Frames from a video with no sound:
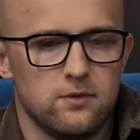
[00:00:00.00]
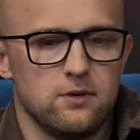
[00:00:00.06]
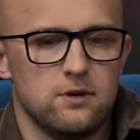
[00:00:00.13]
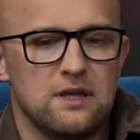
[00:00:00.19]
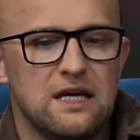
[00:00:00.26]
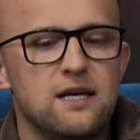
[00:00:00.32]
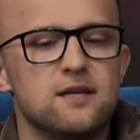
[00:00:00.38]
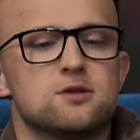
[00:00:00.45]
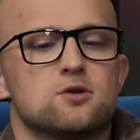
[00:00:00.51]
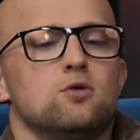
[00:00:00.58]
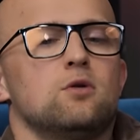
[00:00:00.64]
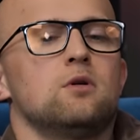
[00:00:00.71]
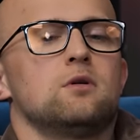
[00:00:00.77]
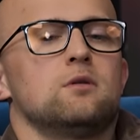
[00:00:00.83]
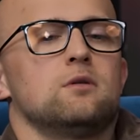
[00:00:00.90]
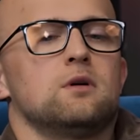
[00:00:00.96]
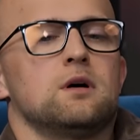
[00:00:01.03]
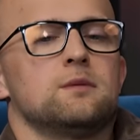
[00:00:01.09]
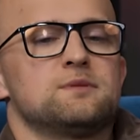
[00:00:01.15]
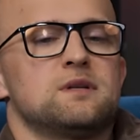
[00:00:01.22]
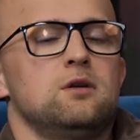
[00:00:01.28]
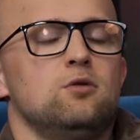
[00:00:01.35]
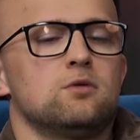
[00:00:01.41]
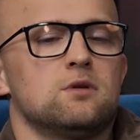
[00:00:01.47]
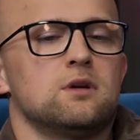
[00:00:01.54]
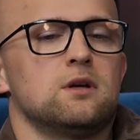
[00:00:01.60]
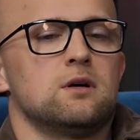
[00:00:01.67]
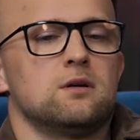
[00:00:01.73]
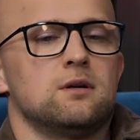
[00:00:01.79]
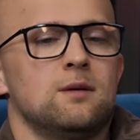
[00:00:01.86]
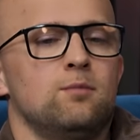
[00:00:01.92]
На лицо
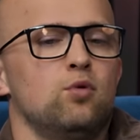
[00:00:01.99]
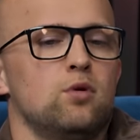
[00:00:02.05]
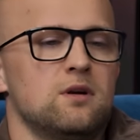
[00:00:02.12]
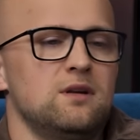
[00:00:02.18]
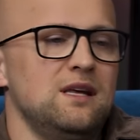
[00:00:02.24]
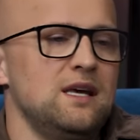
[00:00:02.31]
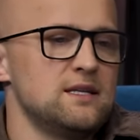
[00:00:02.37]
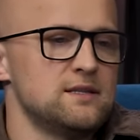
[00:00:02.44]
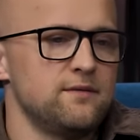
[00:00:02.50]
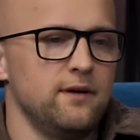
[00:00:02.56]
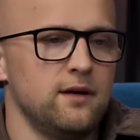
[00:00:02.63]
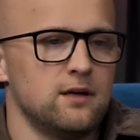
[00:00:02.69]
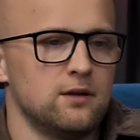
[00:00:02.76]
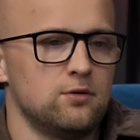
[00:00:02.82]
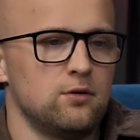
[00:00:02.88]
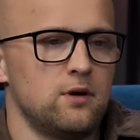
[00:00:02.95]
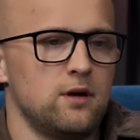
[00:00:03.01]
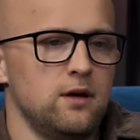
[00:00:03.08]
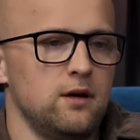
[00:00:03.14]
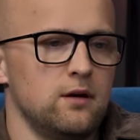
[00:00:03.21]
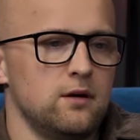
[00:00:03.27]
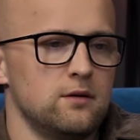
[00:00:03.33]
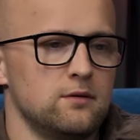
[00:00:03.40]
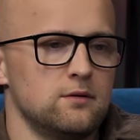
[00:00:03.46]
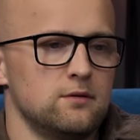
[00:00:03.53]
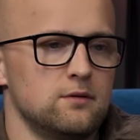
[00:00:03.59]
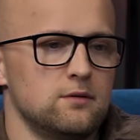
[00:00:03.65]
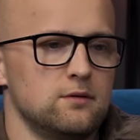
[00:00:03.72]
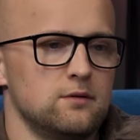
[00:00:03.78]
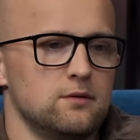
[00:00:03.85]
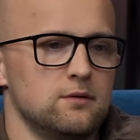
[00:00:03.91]
абсолютно набор действий, которые,
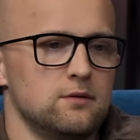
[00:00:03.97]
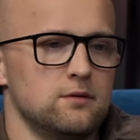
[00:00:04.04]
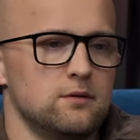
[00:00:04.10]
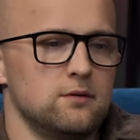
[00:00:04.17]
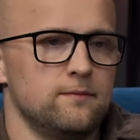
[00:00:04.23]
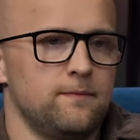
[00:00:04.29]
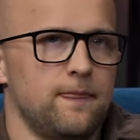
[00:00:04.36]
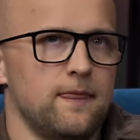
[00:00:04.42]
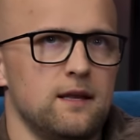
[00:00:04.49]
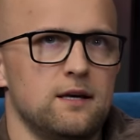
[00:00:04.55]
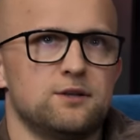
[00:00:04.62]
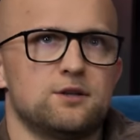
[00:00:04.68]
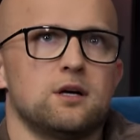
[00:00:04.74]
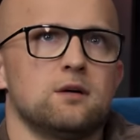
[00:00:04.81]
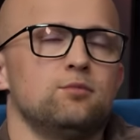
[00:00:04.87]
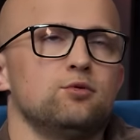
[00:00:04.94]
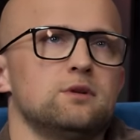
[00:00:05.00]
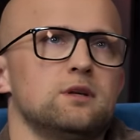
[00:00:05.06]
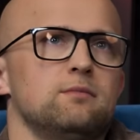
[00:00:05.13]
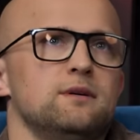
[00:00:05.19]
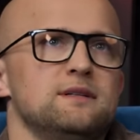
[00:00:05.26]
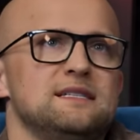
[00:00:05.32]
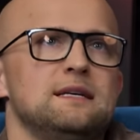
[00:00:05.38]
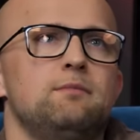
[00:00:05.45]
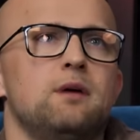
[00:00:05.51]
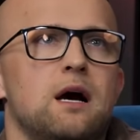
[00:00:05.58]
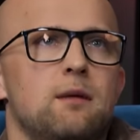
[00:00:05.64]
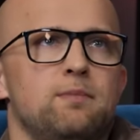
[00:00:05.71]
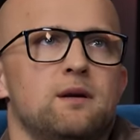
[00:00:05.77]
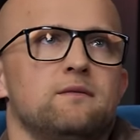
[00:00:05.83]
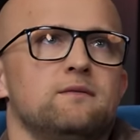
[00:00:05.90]
э, знаешь, как будто бы себя
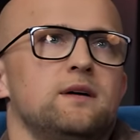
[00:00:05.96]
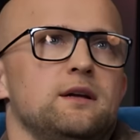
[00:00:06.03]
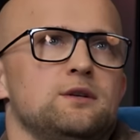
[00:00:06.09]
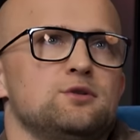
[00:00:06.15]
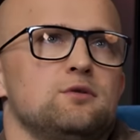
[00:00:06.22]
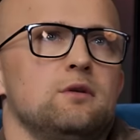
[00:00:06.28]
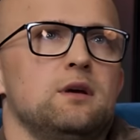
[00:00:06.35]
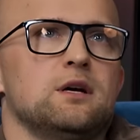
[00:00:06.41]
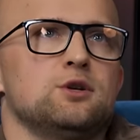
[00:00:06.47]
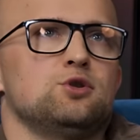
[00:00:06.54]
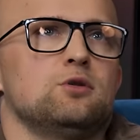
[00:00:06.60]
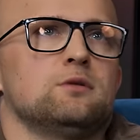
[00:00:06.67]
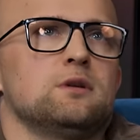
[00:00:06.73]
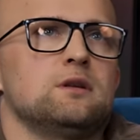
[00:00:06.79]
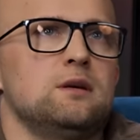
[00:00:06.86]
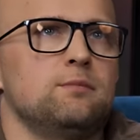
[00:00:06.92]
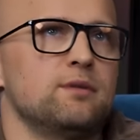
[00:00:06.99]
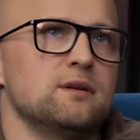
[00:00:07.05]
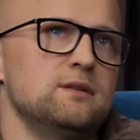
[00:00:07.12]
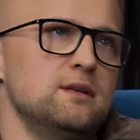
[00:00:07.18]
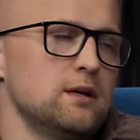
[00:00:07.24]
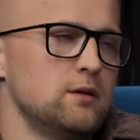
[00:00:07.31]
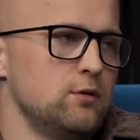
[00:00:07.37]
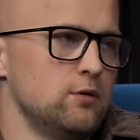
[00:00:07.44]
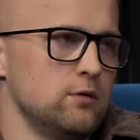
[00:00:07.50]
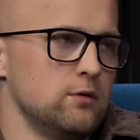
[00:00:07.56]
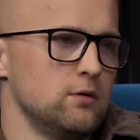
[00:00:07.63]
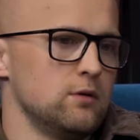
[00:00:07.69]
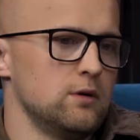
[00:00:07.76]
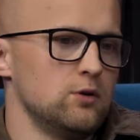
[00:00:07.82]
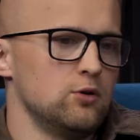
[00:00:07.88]
оправдать, что я что-то типа делаю,
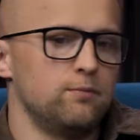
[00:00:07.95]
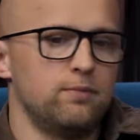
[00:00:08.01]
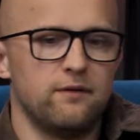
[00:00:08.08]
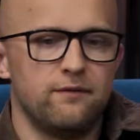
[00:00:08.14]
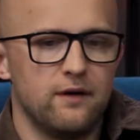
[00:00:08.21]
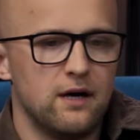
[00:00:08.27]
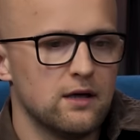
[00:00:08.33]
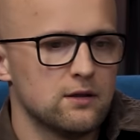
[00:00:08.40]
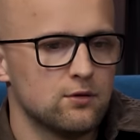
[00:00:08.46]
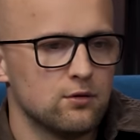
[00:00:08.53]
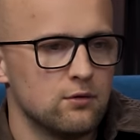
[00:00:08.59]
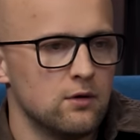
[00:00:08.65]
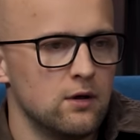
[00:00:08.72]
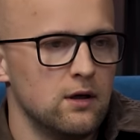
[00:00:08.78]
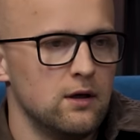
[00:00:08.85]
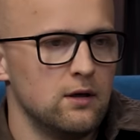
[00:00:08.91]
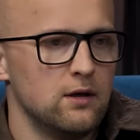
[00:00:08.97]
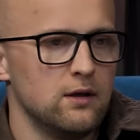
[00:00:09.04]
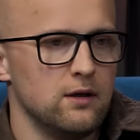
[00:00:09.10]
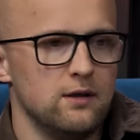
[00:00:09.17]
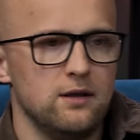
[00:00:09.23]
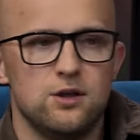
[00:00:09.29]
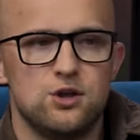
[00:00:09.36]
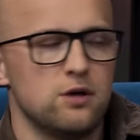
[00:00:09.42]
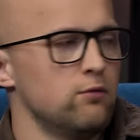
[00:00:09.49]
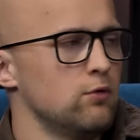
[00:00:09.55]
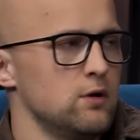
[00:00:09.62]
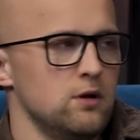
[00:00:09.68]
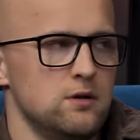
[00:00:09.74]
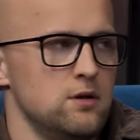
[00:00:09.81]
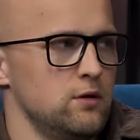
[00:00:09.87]
но по факту ничего
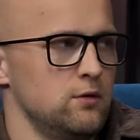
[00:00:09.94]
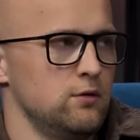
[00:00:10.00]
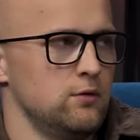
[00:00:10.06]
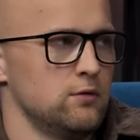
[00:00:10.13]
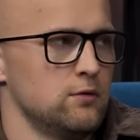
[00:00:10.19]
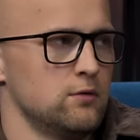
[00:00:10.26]
не делаю.